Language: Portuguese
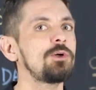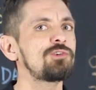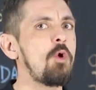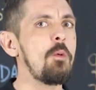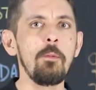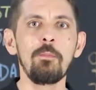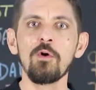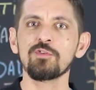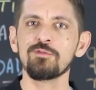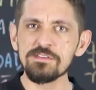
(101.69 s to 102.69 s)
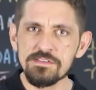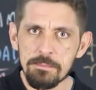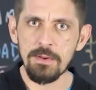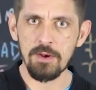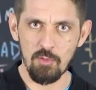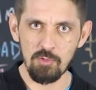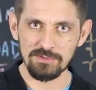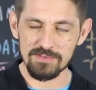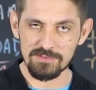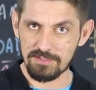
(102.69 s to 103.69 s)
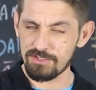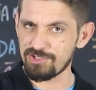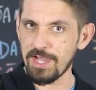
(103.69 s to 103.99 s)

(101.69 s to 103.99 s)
de como eu posso fazer perguntas que